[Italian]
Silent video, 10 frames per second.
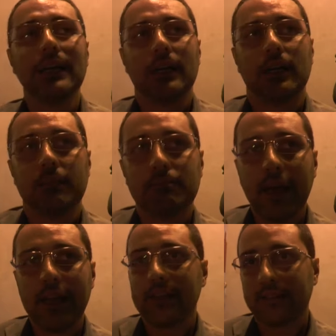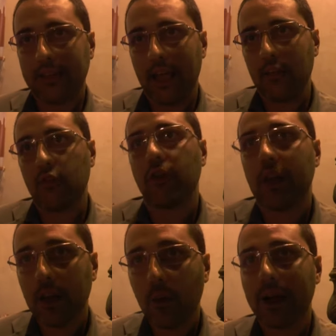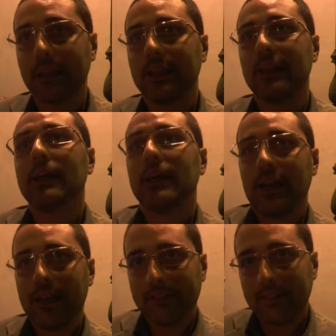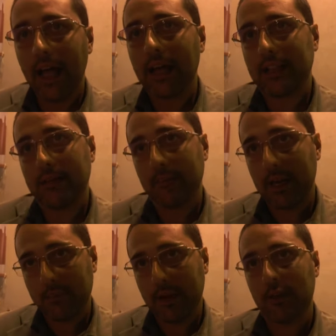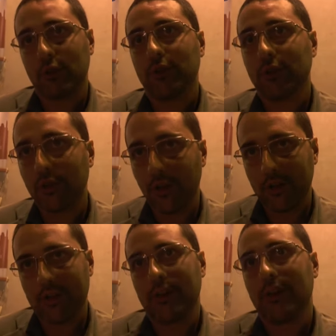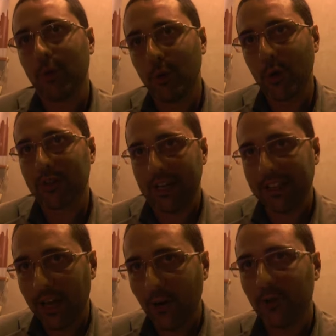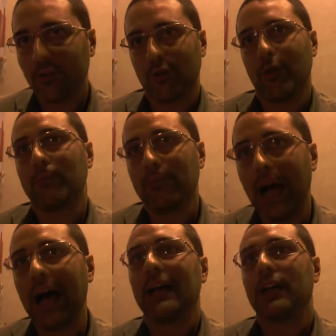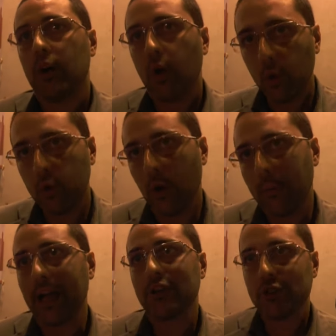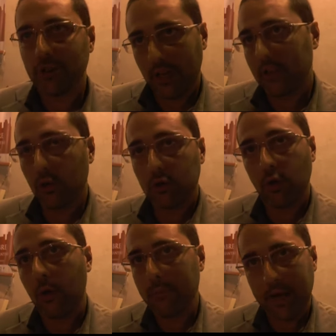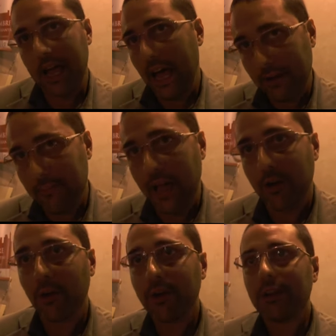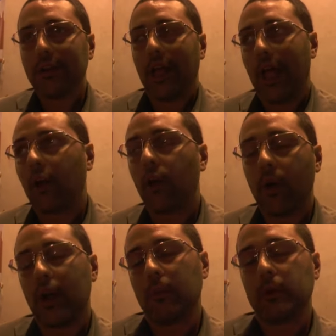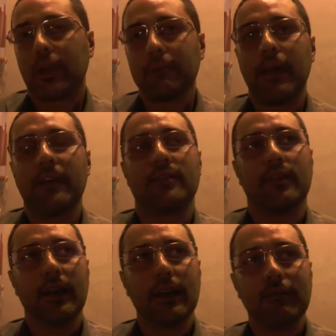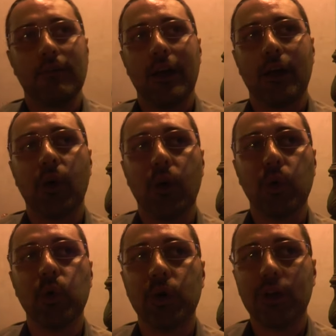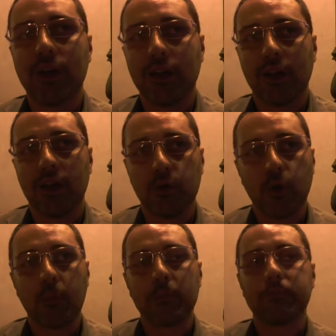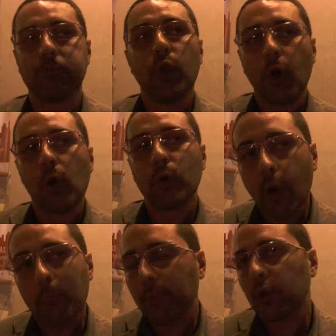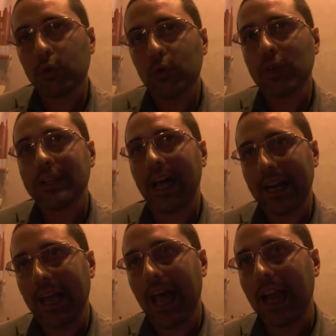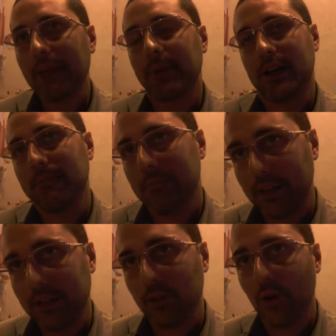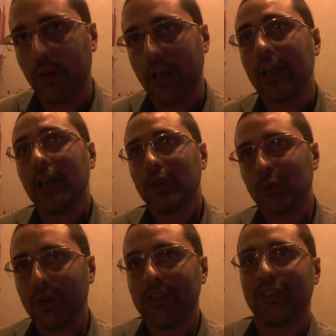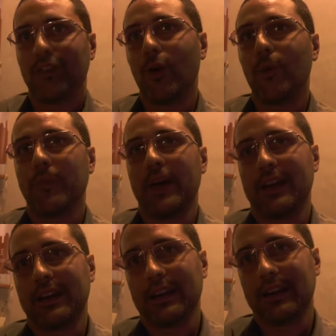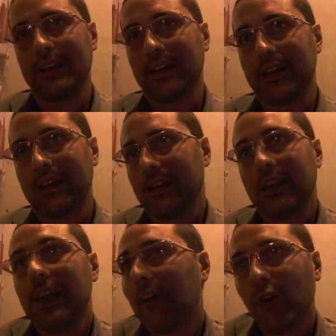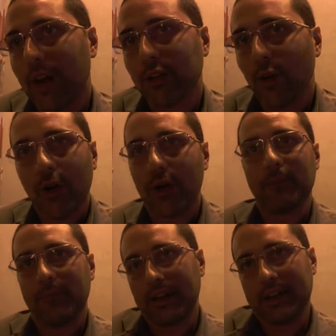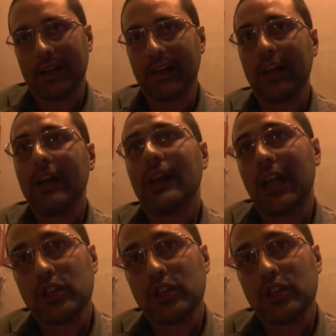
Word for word: eh, ben steso che riguardi l'estate, ma ripeto, non 1-30 agosto, ma 1 maggio, 30 ottobre almeno, ecco quello potrebbe essere davvero un, eh, uno un'opportunità reale per l'imprenditore turistico, per eh, il lavoratore, per eh, la